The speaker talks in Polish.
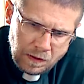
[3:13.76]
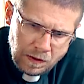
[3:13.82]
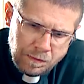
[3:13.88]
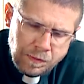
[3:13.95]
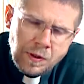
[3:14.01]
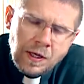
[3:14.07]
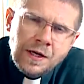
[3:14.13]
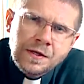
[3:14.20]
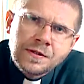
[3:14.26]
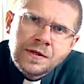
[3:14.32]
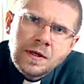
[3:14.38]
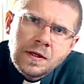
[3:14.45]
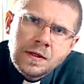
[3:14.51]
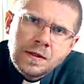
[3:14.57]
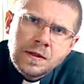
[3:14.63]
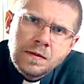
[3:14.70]
i
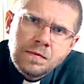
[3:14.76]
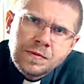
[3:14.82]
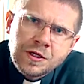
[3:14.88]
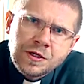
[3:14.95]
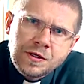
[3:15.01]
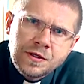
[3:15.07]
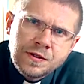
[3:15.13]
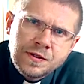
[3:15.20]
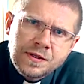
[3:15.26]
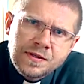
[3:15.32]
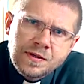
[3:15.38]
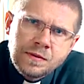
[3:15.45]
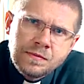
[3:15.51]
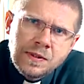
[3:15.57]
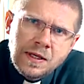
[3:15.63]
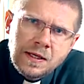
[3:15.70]
pokażcie, przeżyjcie
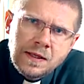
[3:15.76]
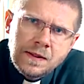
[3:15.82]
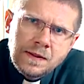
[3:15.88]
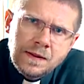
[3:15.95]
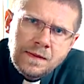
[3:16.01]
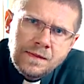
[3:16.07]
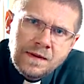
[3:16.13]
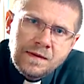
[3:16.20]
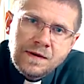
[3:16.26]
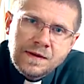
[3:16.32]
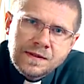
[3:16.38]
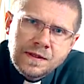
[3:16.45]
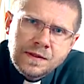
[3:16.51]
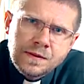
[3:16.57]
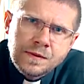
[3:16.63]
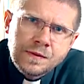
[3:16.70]
sobie na
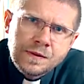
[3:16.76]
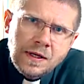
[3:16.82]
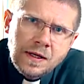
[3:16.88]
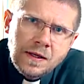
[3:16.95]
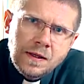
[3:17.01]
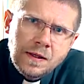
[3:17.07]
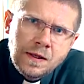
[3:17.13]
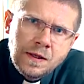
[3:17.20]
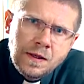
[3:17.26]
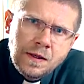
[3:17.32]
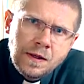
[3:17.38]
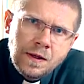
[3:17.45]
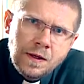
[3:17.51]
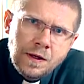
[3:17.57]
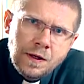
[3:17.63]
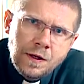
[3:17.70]
własnej skórze,
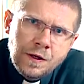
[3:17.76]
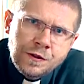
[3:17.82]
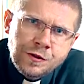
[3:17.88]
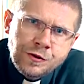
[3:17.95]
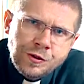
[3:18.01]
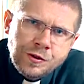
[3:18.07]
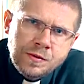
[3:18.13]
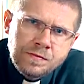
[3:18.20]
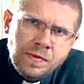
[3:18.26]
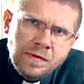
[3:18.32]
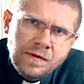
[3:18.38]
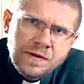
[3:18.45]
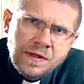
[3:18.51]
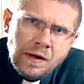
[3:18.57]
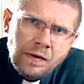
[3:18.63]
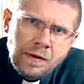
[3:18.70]
że to, co
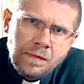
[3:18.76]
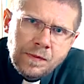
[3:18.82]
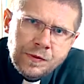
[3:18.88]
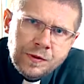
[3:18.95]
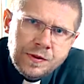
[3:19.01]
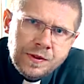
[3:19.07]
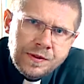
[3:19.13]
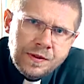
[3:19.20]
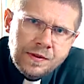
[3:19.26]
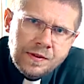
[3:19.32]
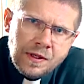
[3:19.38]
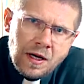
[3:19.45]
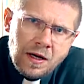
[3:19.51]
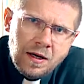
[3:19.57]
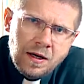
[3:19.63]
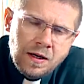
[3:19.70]
powiedziałem, to nie teoria,